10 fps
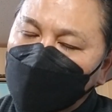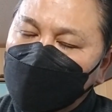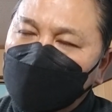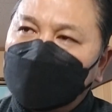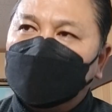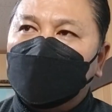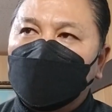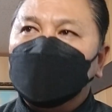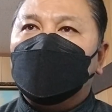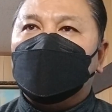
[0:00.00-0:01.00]
60
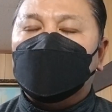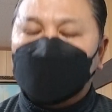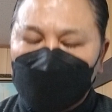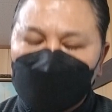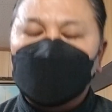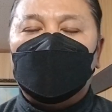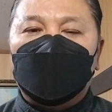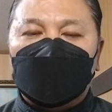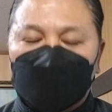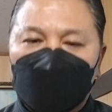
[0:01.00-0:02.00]
件は確実に行っ
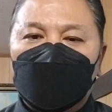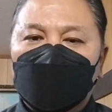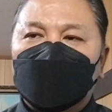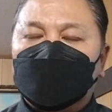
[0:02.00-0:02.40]
てますね。